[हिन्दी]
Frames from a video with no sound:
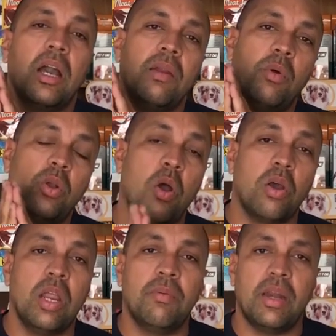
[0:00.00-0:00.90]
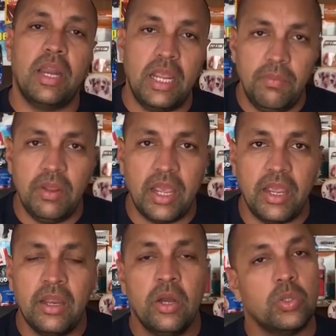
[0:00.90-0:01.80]
अगर वो डॉग लवर नहीं भी
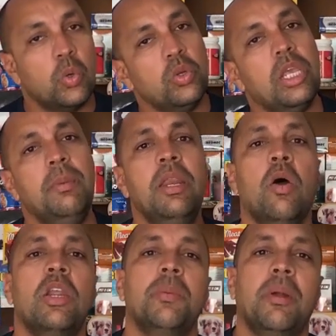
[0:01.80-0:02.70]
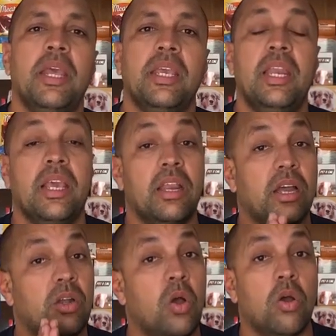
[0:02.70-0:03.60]
हैं तो उनकी भी नॉलेज बढ़ेगी लेकिन
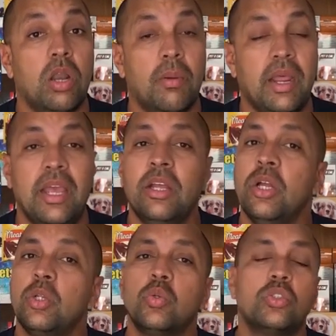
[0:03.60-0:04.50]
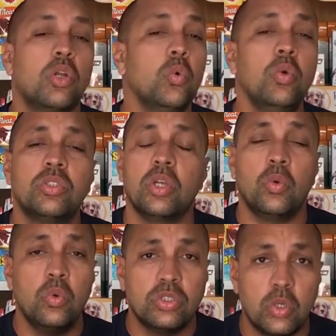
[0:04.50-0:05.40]
अगर डॉग लवर है तो ज़रूर
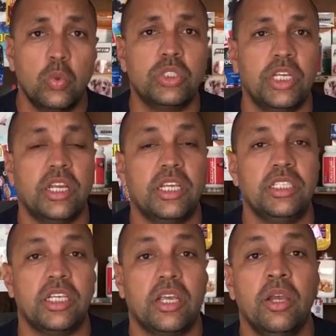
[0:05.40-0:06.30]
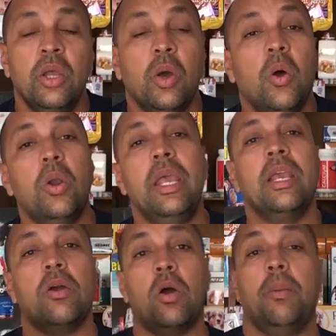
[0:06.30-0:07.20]
ज़रूर ज़रूर शेयर कीजिए और
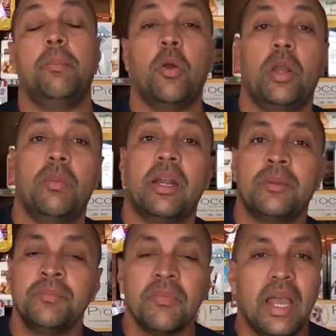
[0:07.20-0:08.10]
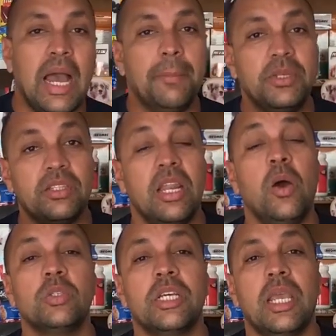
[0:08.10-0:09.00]
एक और इम्पॉर्टेंट बात आप जितना
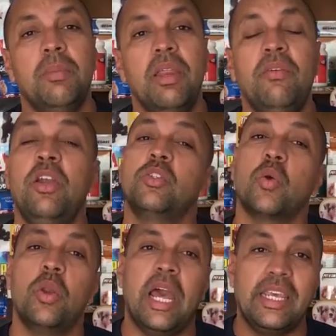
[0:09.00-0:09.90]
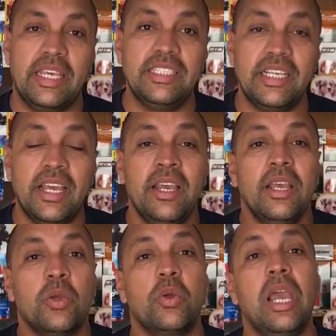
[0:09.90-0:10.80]
हो सके मेरी वीडियोस को लाइक कीजिए
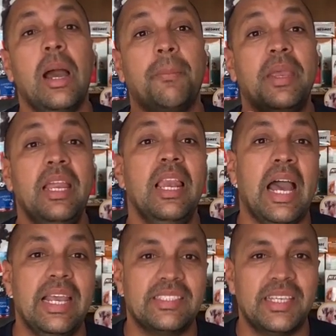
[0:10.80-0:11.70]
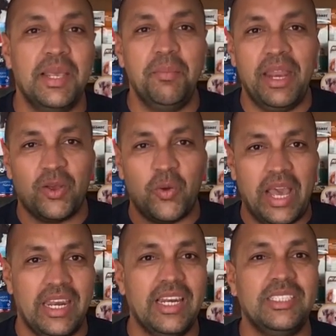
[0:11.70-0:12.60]
क्योंकि आपकी लाइक से ही मेरे को
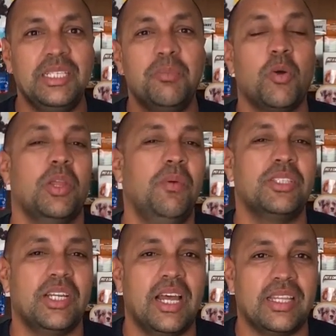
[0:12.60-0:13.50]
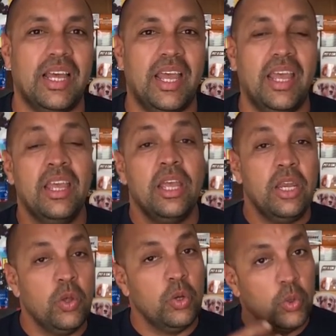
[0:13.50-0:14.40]
एनर्जी मोटिवेशन आता है
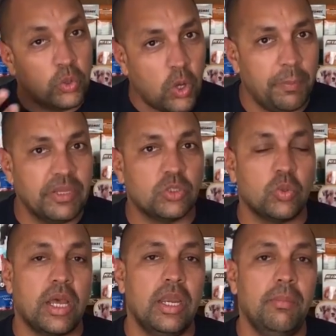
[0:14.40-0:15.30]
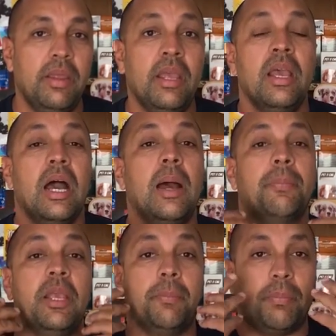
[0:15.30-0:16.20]
न्यू न्यू टॉपिक्स उठाने में
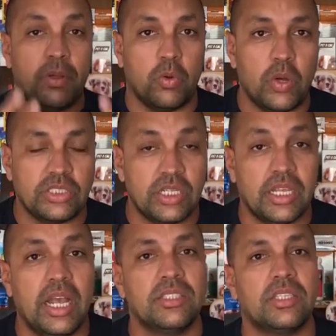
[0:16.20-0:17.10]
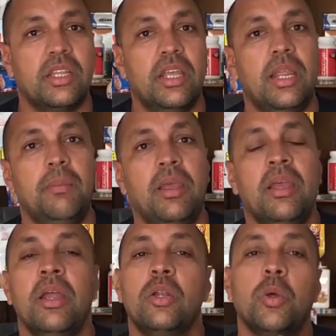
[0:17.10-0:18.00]
आपके क्वेश्चन के आंसर देने
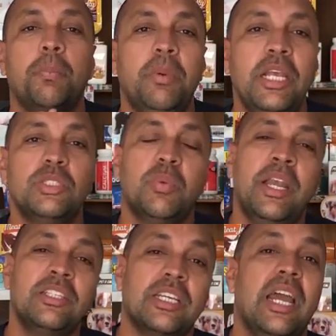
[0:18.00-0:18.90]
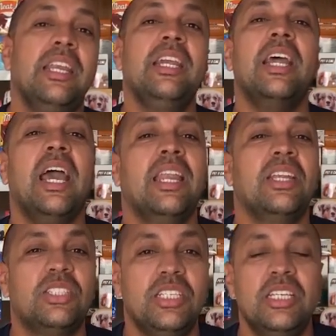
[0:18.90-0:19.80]
में तो प्लीज़ फ्रेंड्स आई नीड
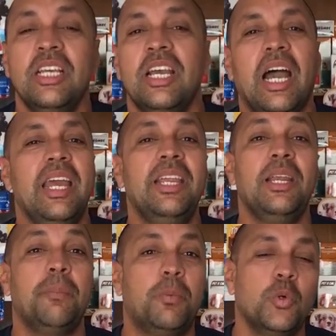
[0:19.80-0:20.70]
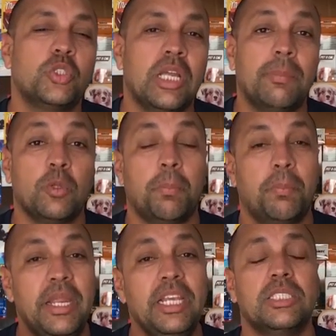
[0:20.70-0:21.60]
एनर्जी आई नीड अ बूस्ट अप तो
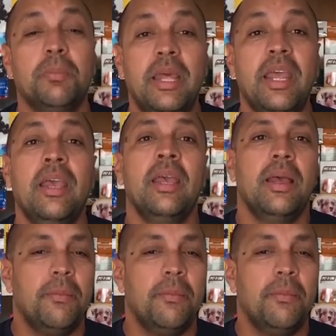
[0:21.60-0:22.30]
प्लीज़ मेरे